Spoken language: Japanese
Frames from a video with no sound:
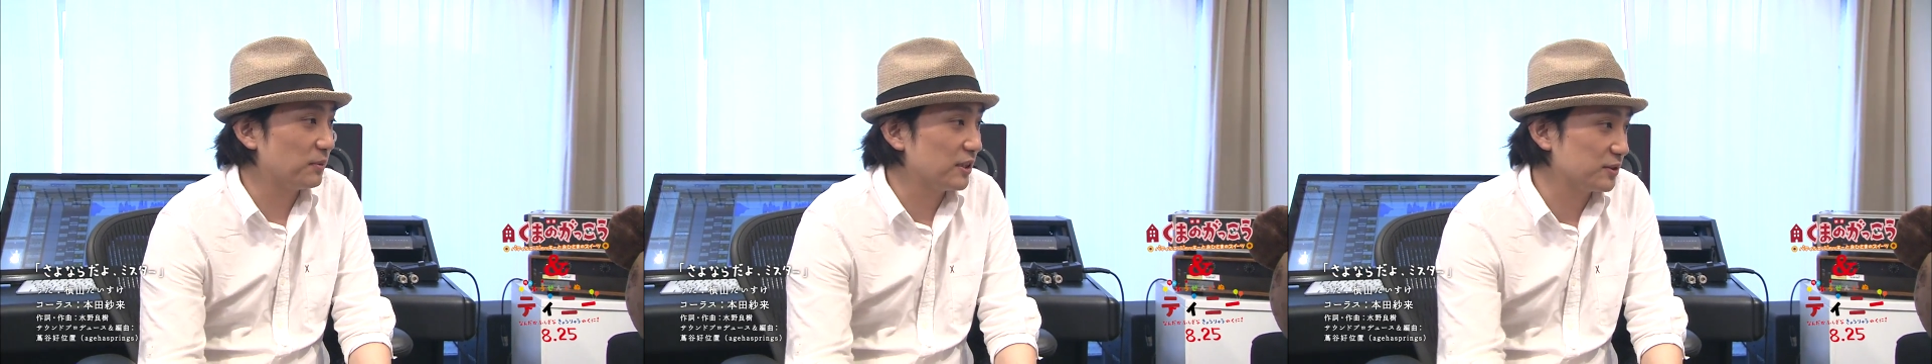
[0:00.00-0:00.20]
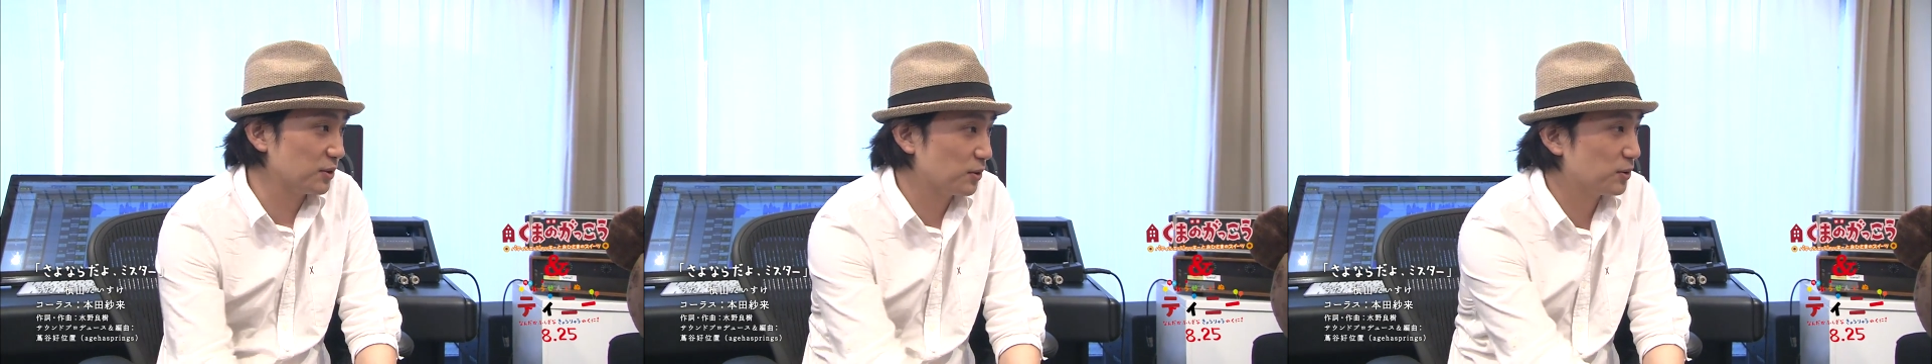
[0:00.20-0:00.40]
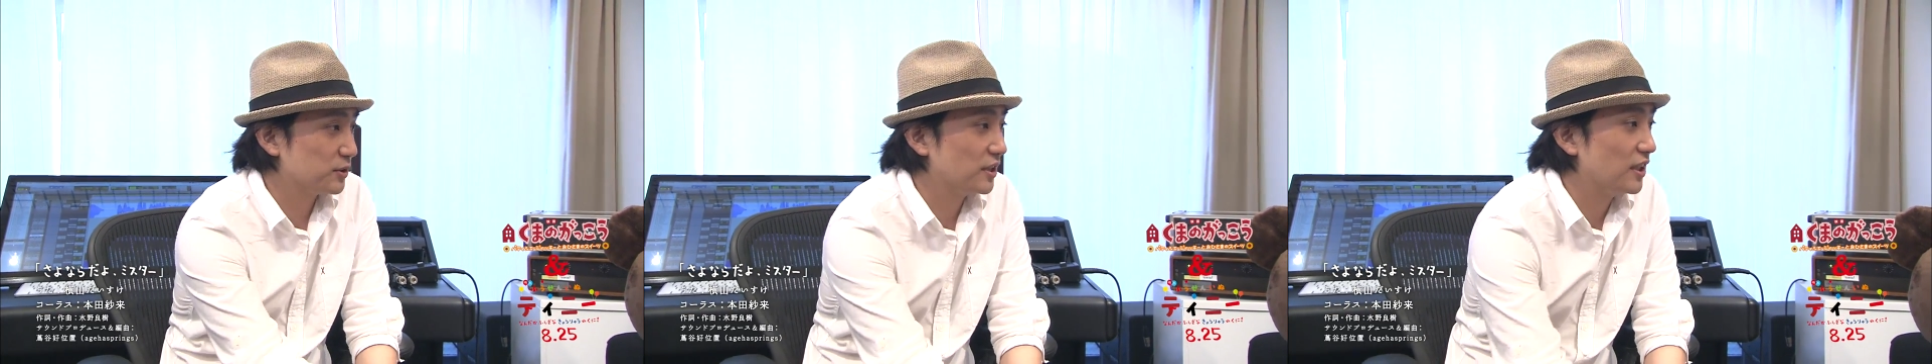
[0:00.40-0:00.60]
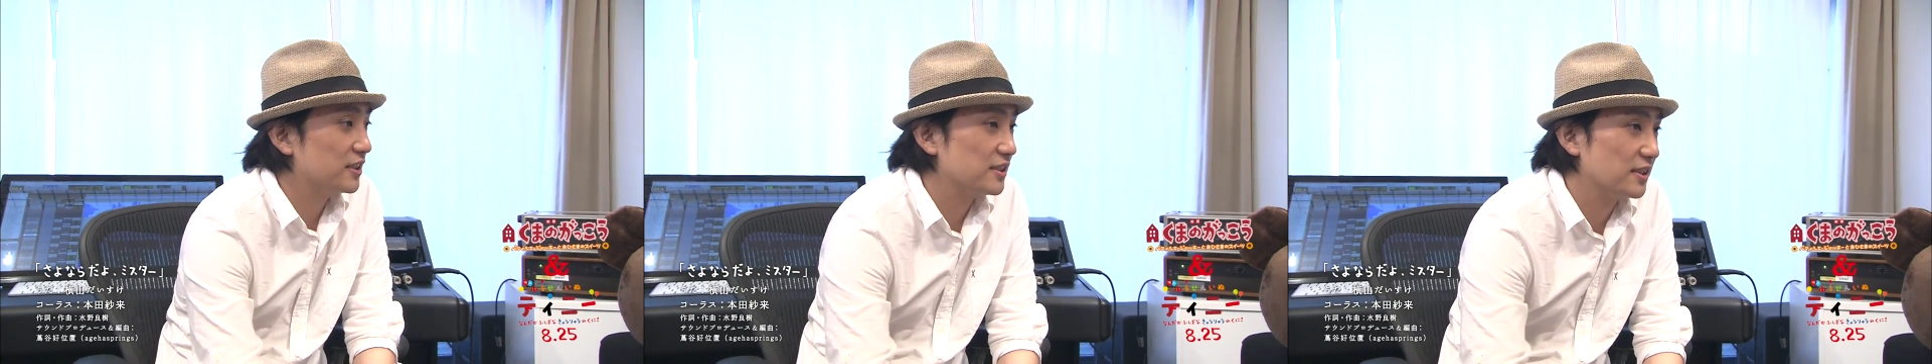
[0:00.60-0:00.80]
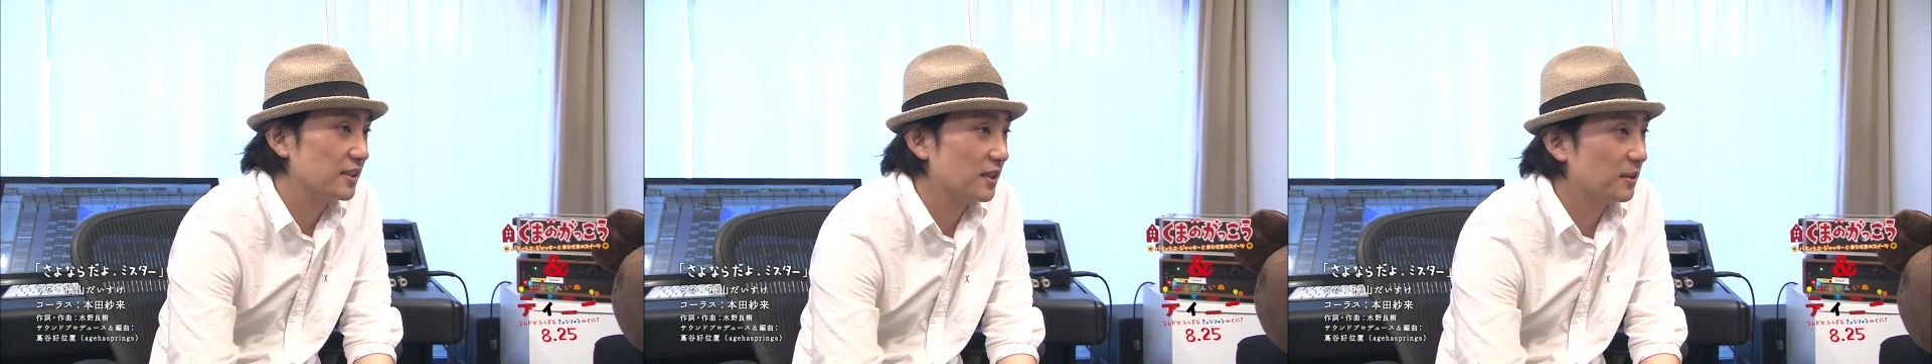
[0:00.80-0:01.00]
で、それこそさ
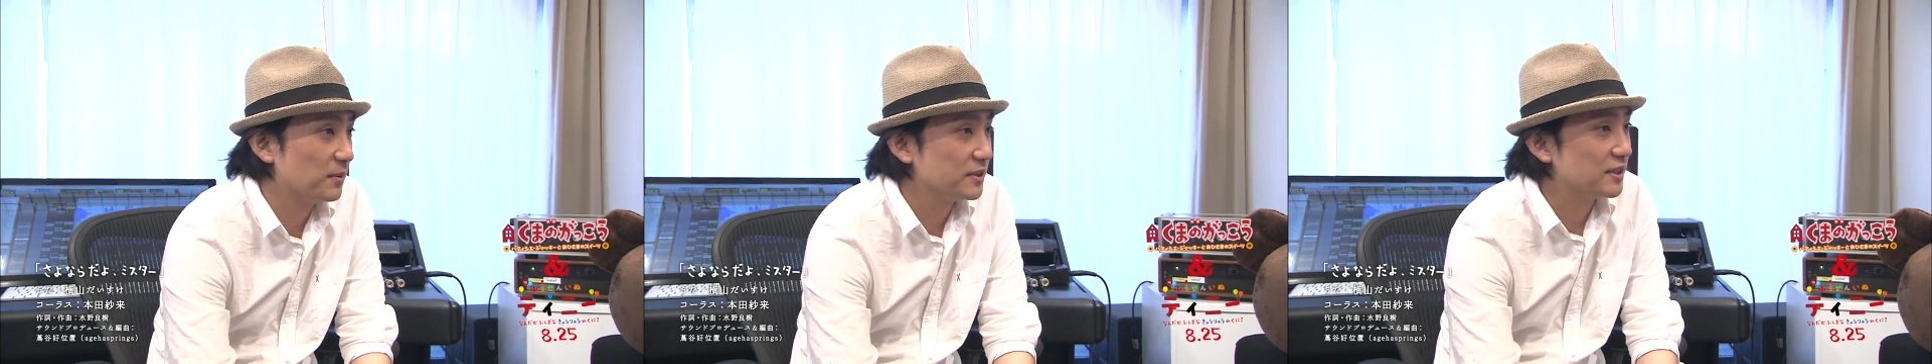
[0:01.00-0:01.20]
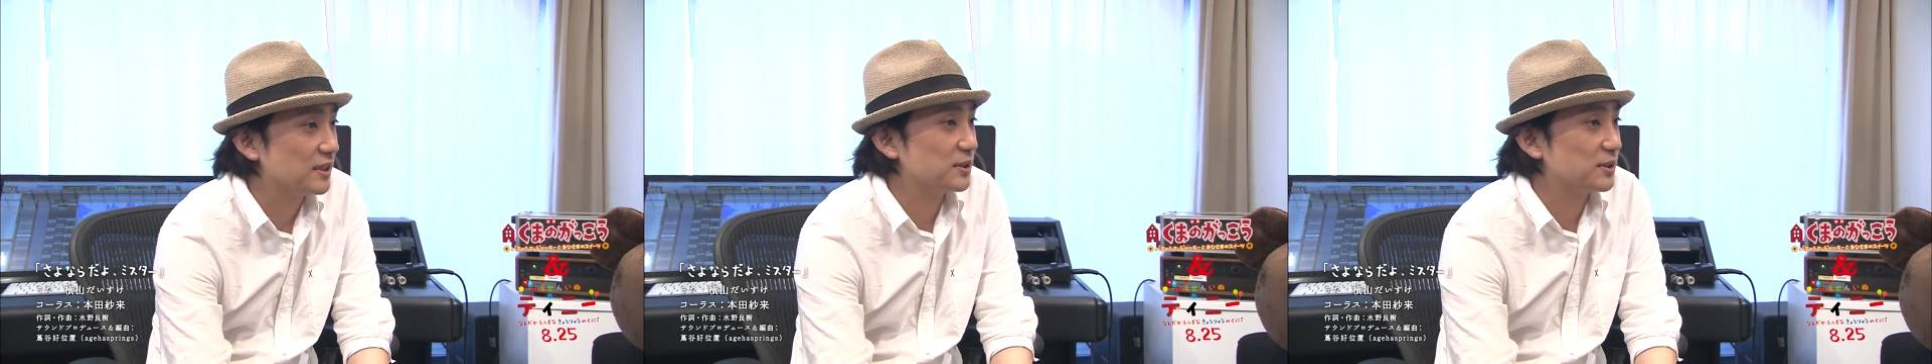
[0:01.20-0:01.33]
らちゃんなんかまさ